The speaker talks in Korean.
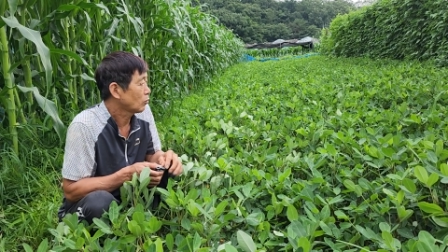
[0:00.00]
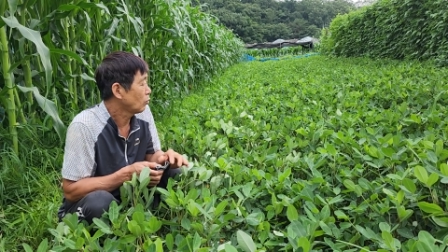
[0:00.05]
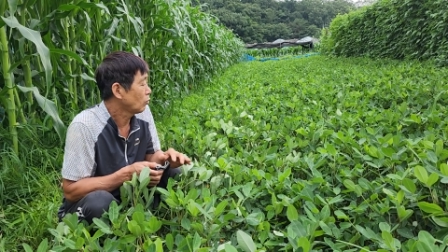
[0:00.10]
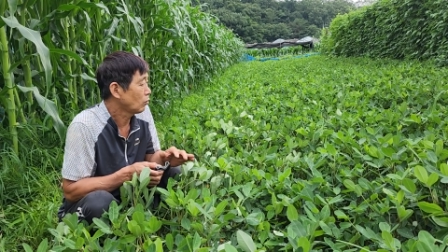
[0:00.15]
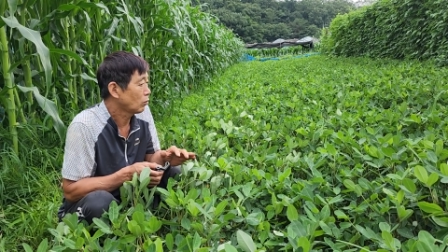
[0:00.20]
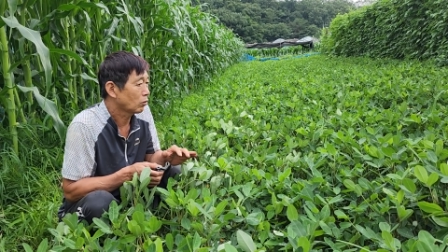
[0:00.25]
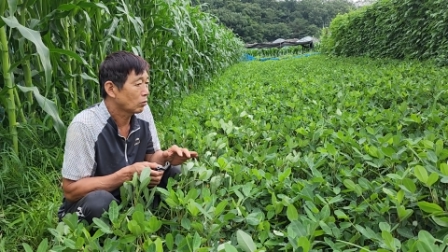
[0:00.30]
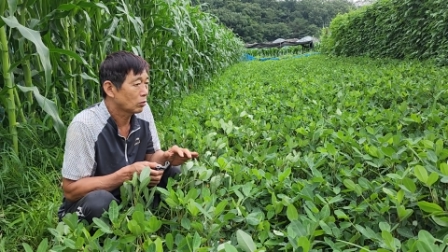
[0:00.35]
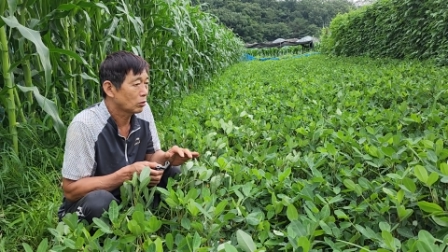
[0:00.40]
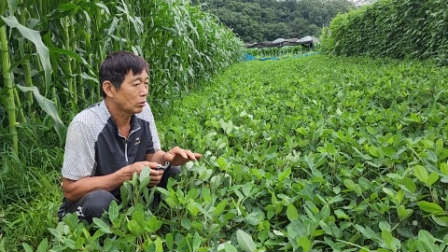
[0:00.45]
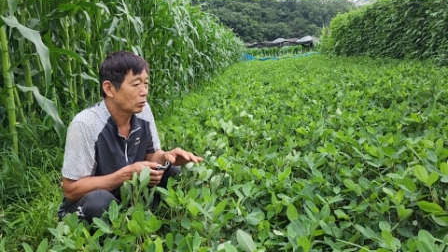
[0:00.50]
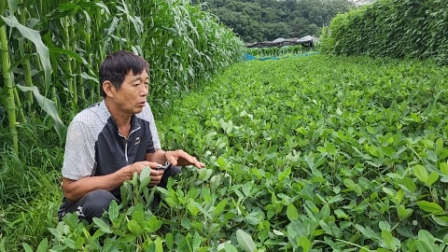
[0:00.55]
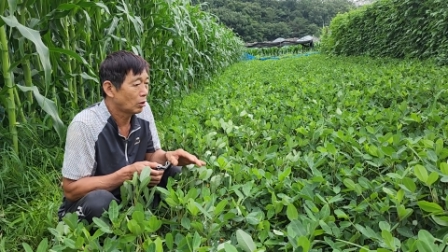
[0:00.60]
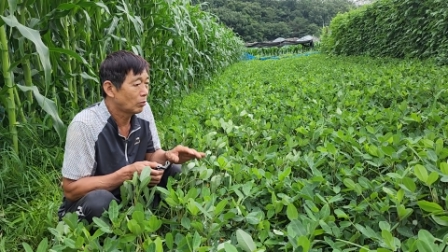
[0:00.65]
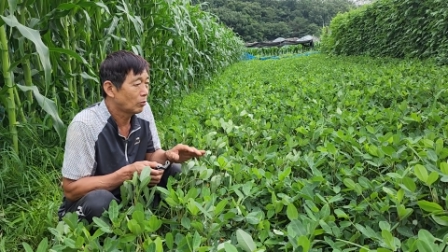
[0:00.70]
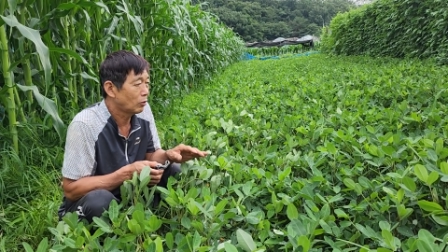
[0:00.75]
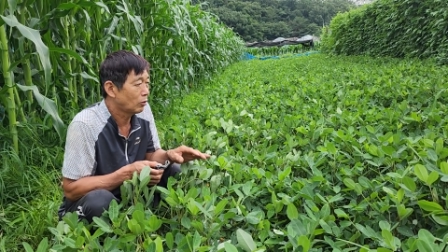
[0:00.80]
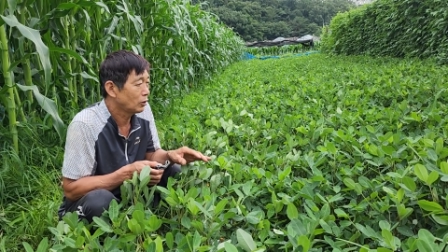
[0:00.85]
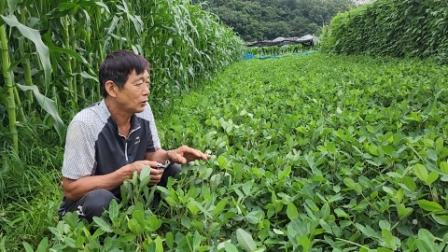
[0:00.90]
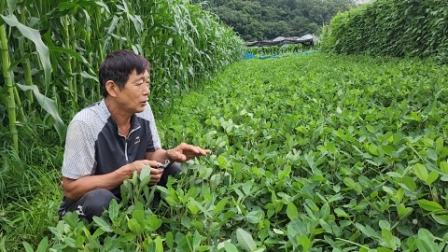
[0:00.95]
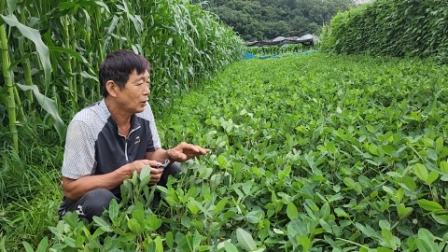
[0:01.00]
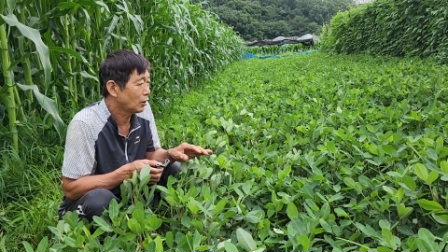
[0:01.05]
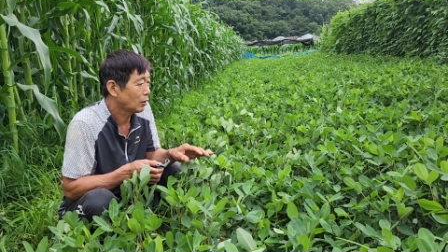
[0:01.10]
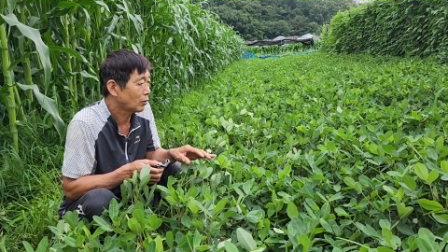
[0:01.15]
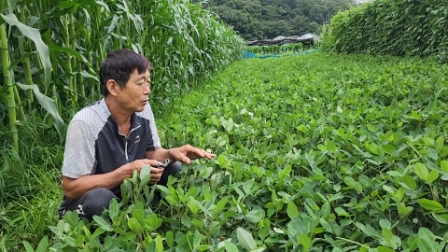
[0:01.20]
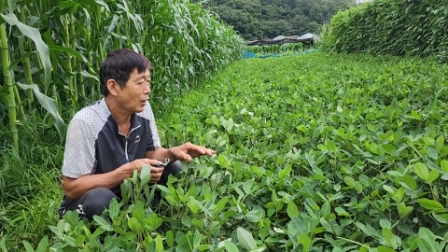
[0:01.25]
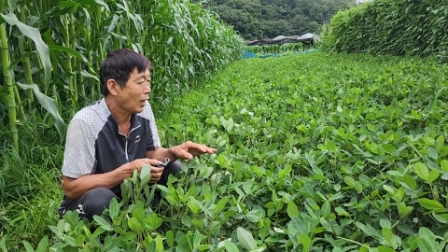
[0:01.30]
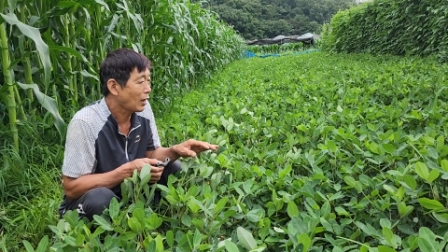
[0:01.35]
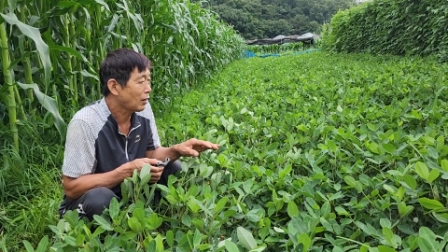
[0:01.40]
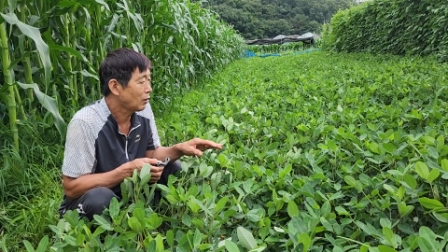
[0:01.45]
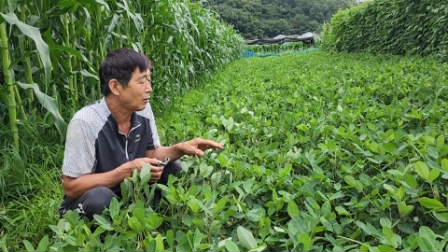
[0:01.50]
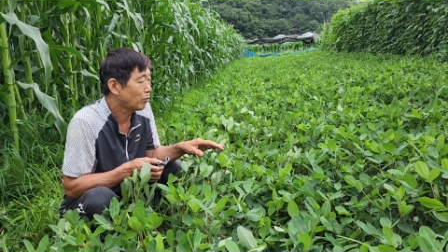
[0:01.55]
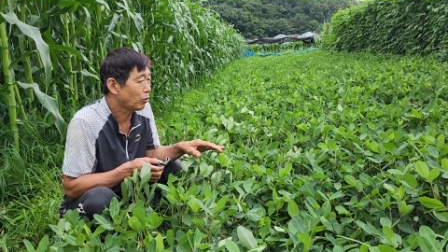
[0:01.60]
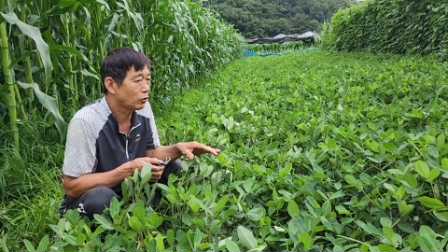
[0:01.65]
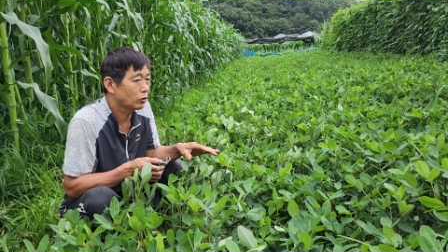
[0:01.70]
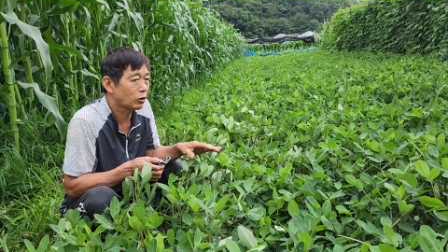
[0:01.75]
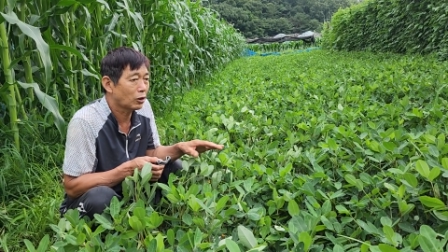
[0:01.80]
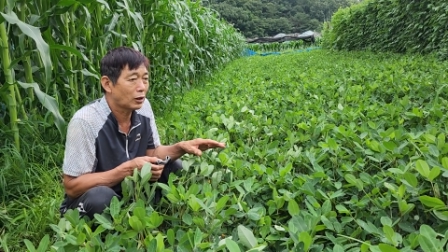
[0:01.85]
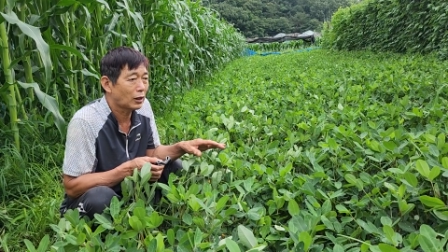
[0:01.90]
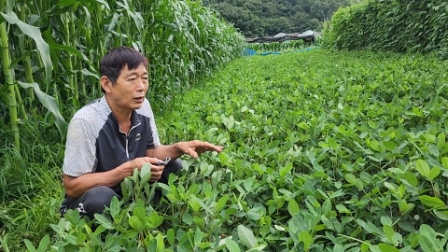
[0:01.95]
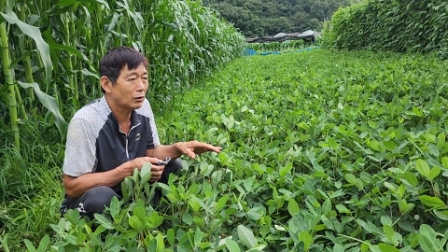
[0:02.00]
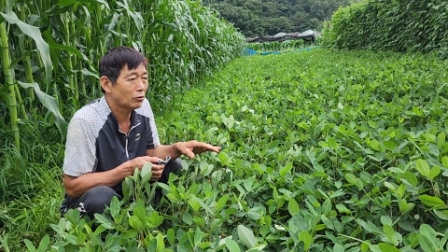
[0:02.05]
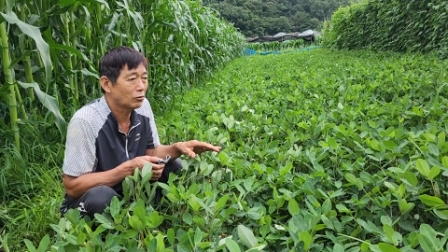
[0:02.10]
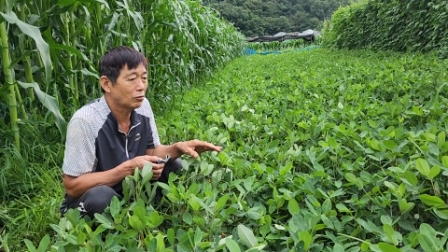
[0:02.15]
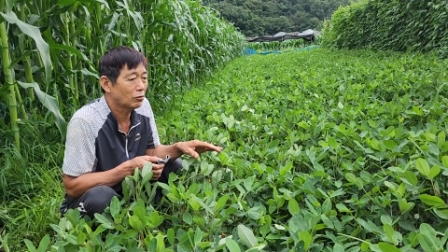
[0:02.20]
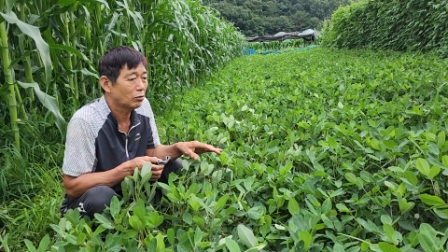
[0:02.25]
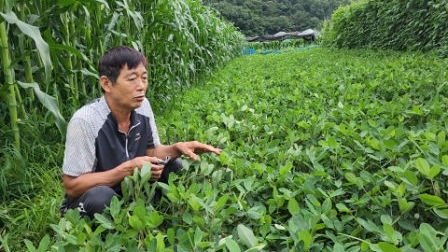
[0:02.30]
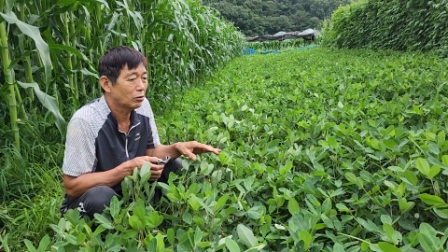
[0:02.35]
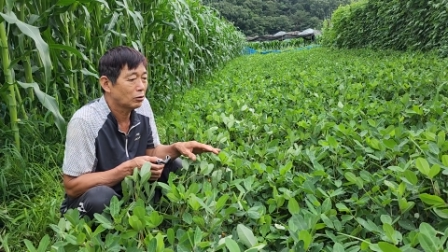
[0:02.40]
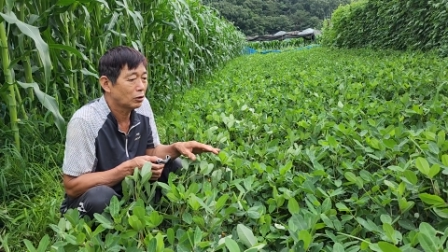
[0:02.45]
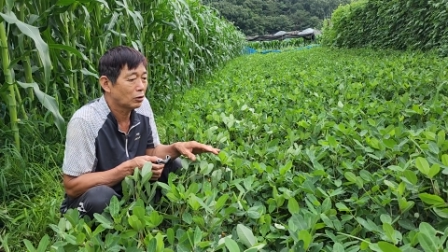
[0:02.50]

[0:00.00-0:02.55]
그 너무 이제 땅을 부셔가지고